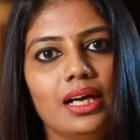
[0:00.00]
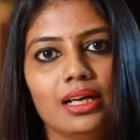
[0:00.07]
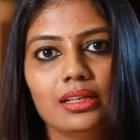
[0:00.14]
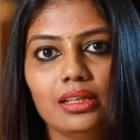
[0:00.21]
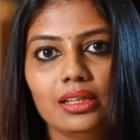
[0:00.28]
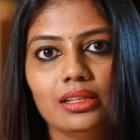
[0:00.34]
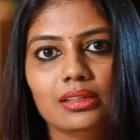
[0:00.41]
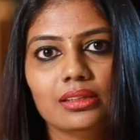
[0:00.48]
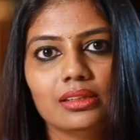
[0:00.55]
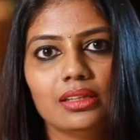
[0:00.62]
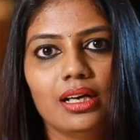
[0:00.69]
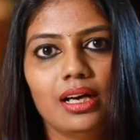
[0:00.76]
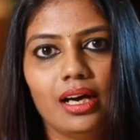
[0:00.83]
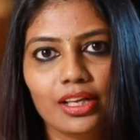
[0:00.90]
அண்ட் தென்
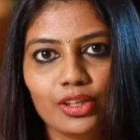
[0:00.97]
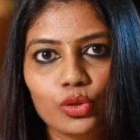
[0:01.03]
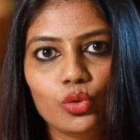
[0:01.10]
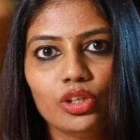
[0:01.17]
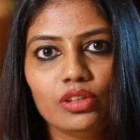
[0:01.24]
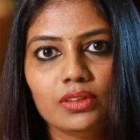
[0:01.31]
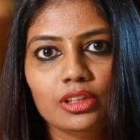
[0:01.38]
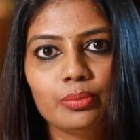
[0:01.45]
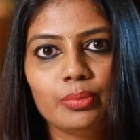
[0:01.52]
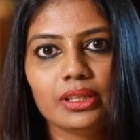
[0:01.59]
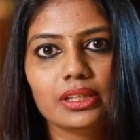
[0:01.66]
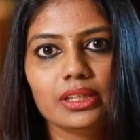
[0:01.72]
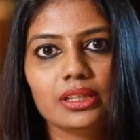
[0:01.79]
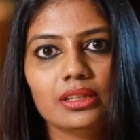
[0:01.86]
அது கூட வந்து
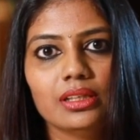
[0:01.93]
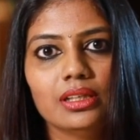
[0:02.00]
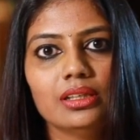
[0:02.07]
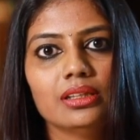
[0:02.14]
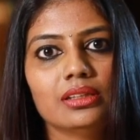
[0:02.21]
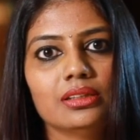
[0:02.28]
பார்த்திங்கன்னா